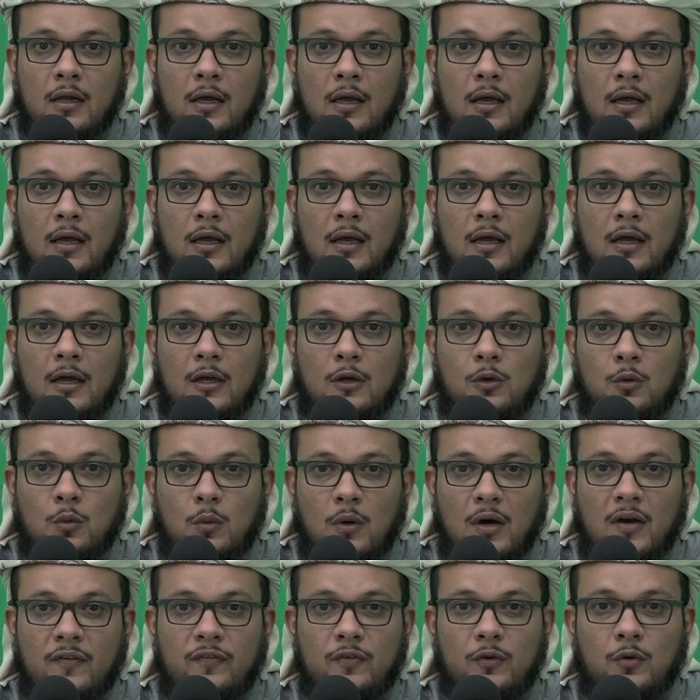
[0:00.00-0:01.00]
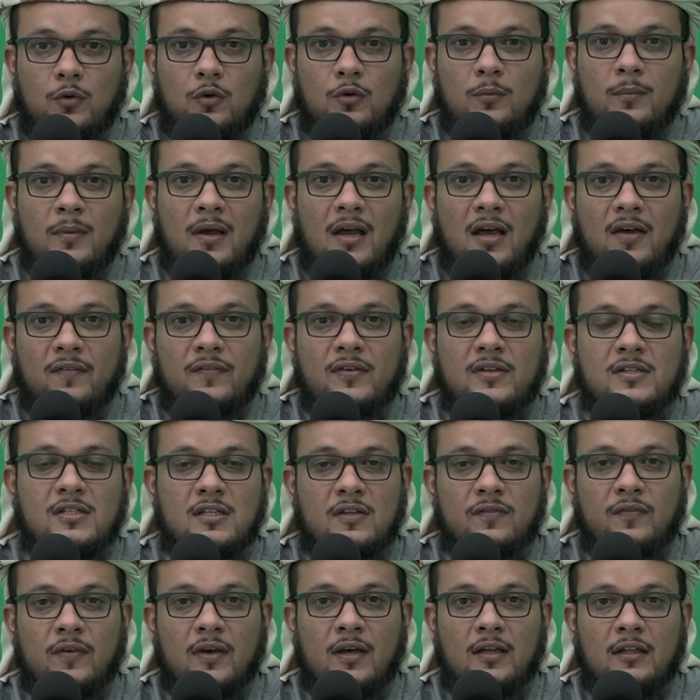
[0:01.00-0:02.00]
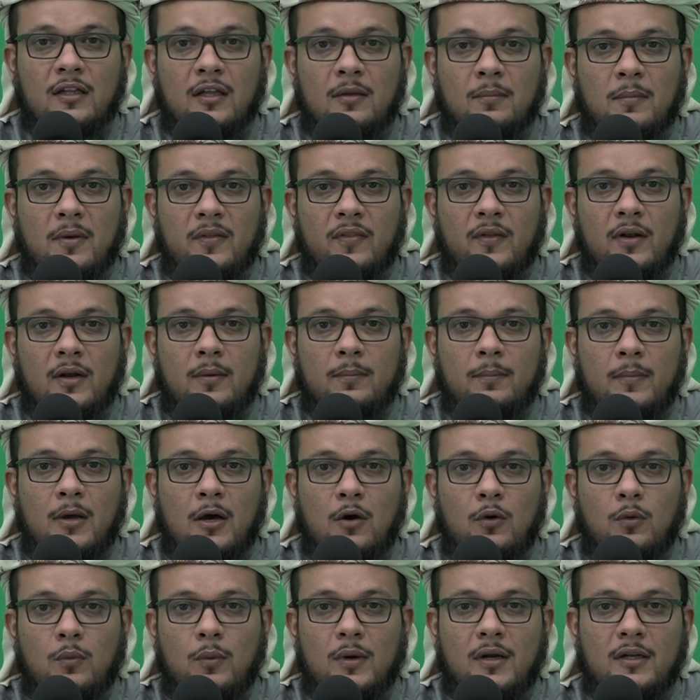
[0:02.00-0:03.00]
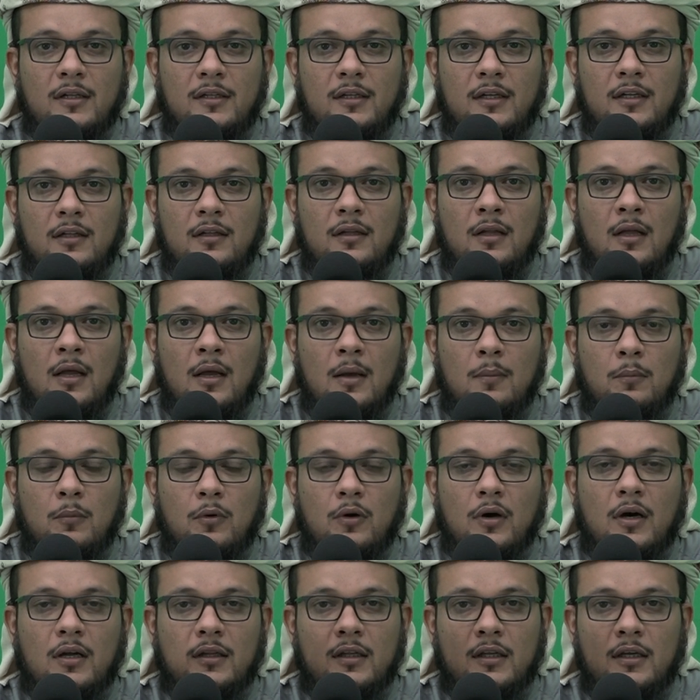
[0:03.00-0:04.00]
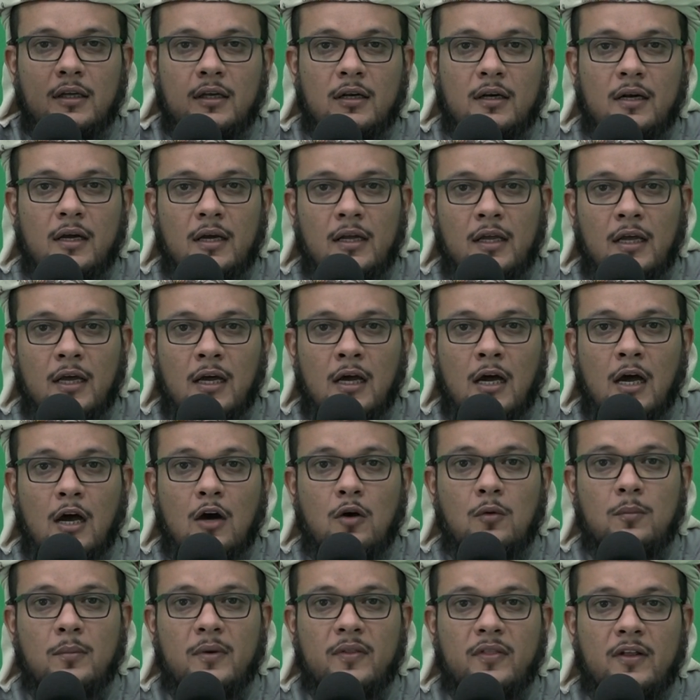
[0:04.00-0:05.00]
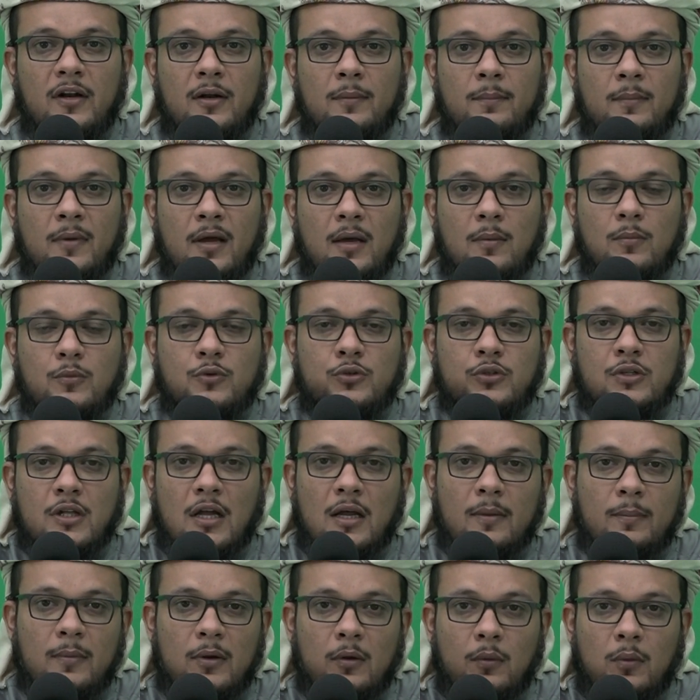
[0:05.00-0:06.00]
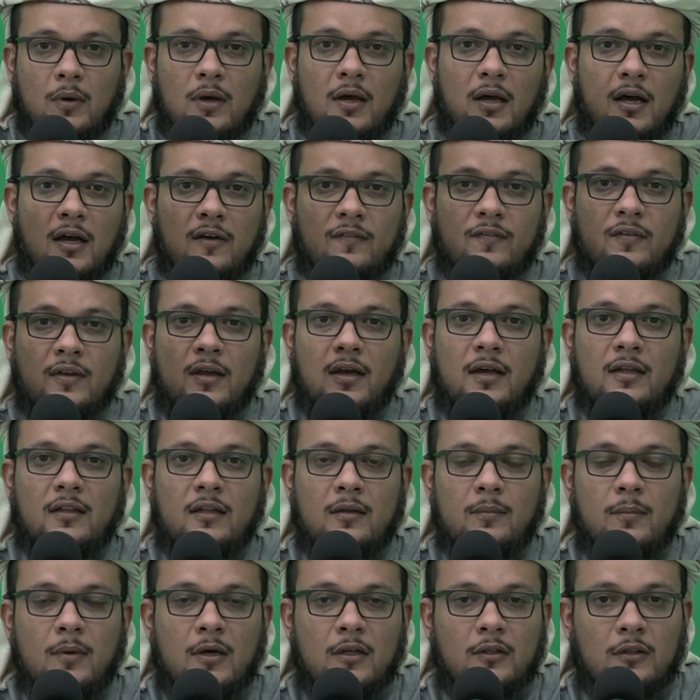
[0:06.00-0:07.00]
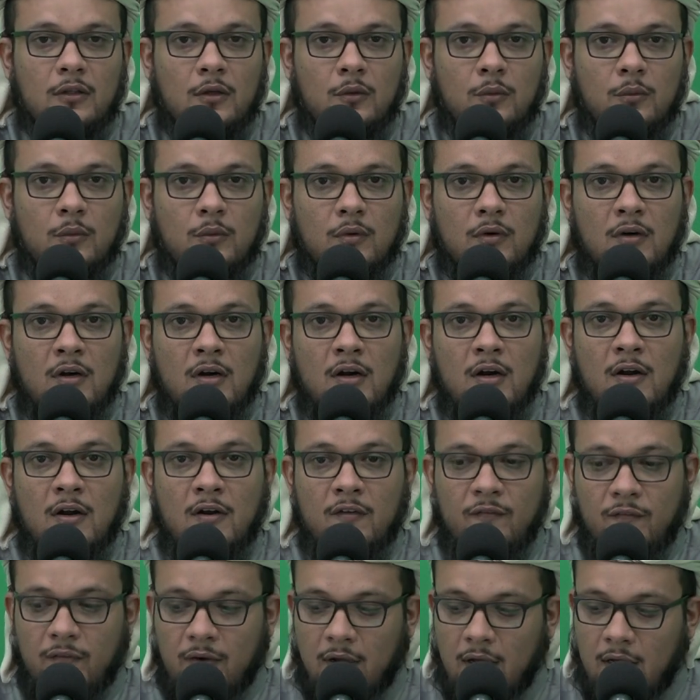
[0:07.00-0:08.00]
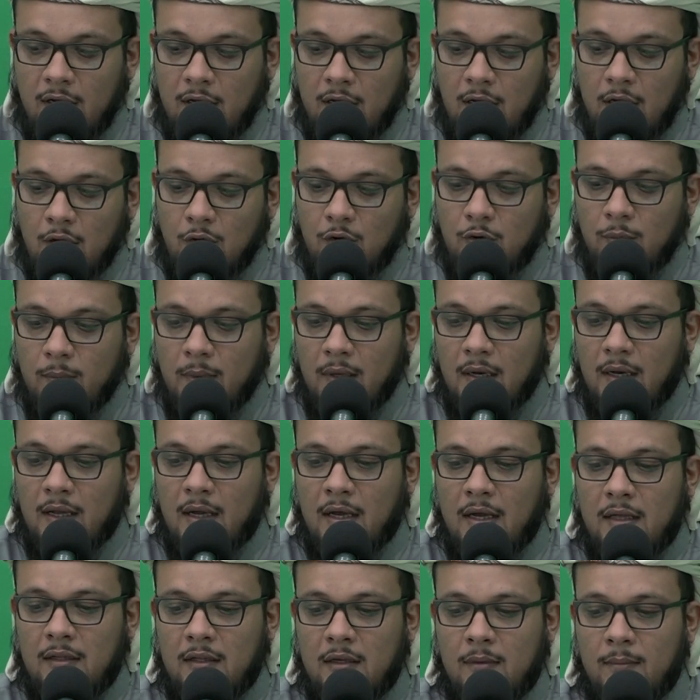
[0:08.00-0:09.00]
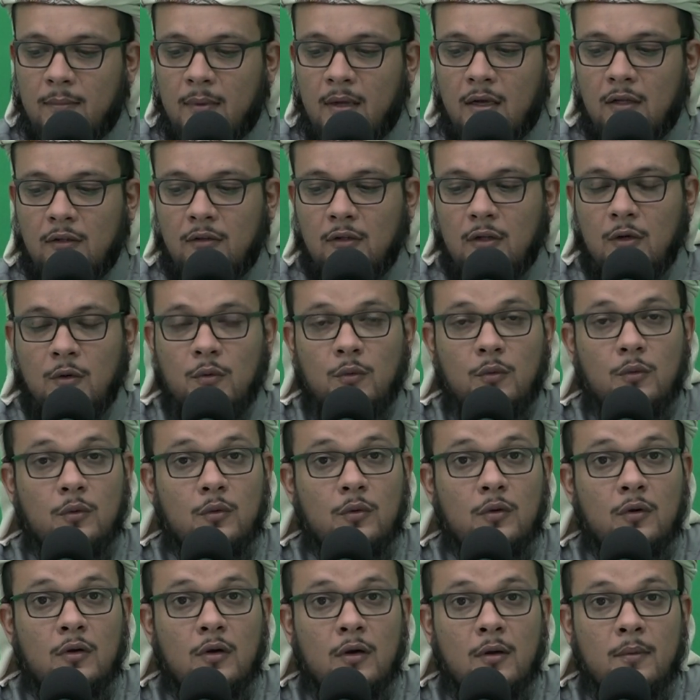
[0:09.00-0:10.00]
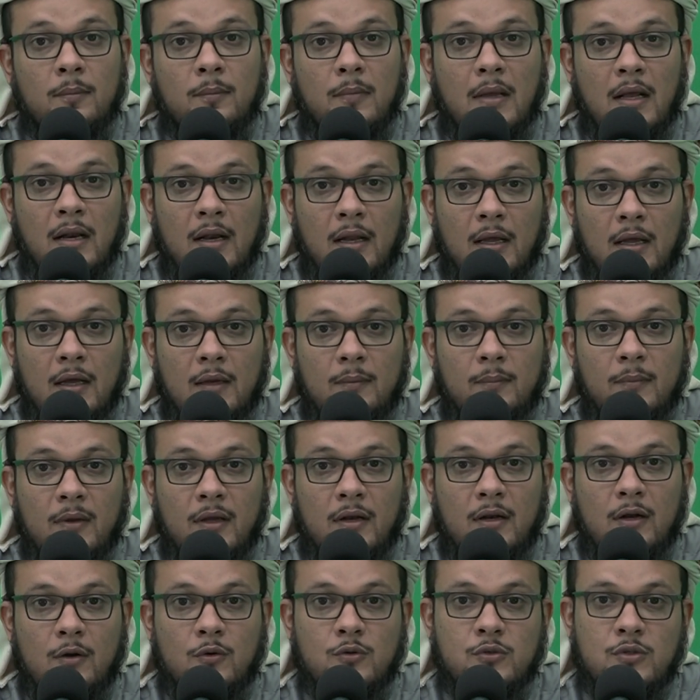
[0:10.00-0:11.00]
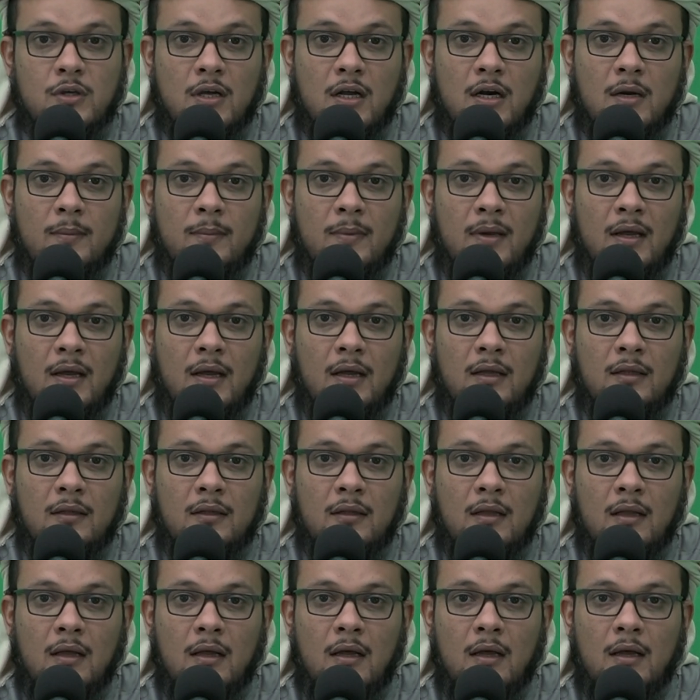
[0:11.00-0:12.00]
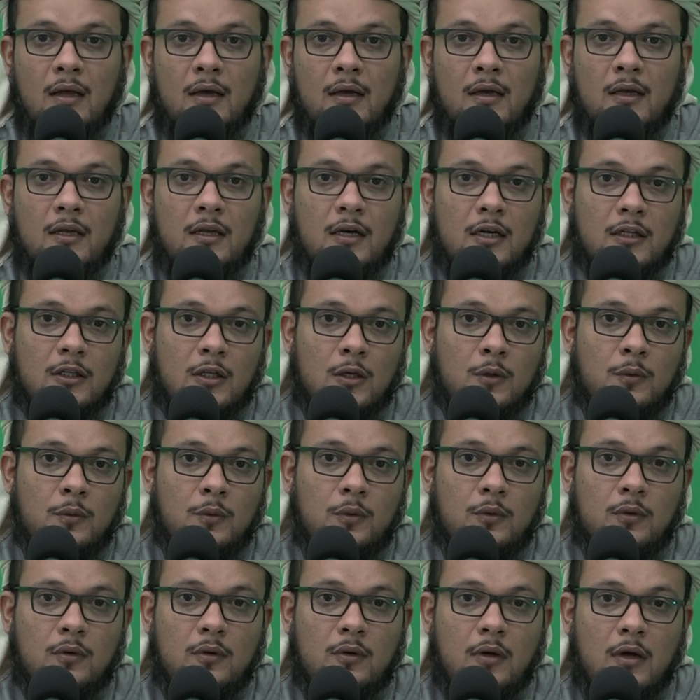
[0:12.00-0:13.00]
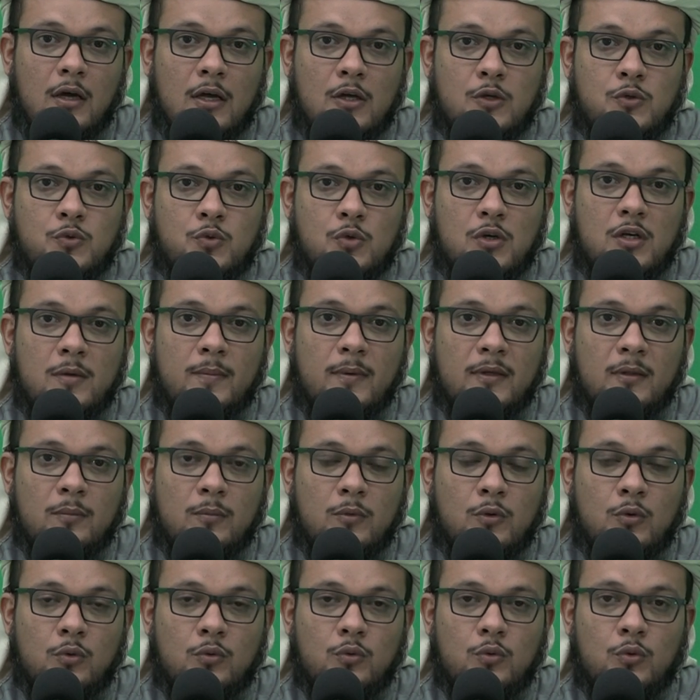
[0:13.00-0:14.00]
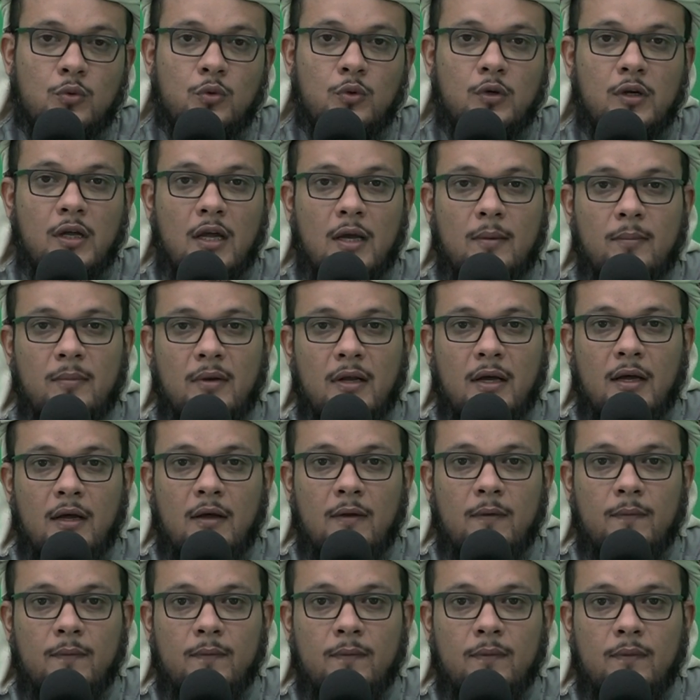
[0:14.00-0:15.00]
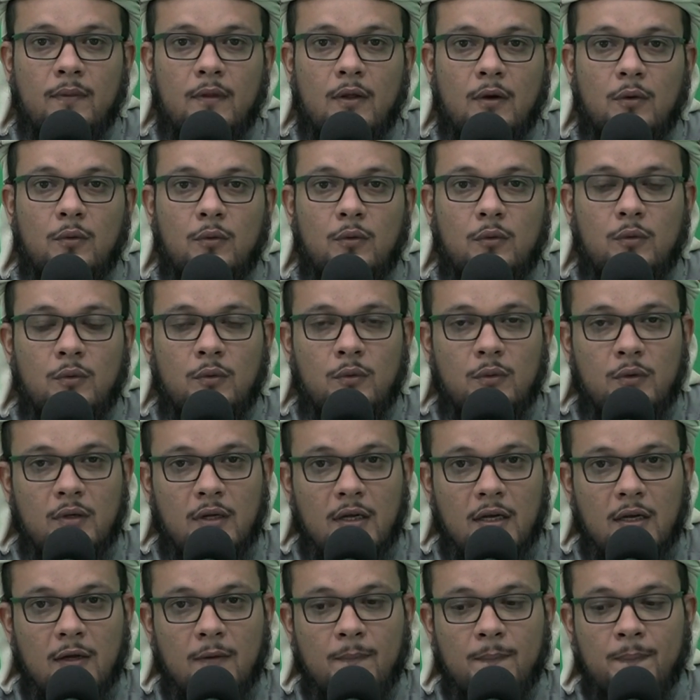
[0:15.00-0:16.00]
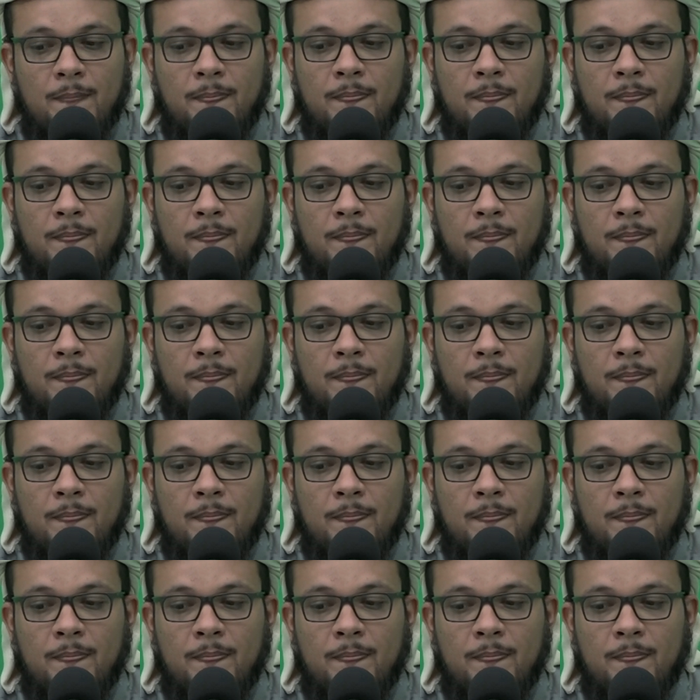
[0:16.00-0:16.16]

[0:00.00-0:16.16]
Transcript: آه، يوافق الماء في صفاته مثلا ماء ورد منقطع الرائحة أو مثلا ماء مستعمل وقع في هذا الماء الطهور فهل نحكم على هذا الماء الطهور الآن بأنه صار ماء آه، غير طهور أي سلبت منه الطهورية أم لا نقول هنا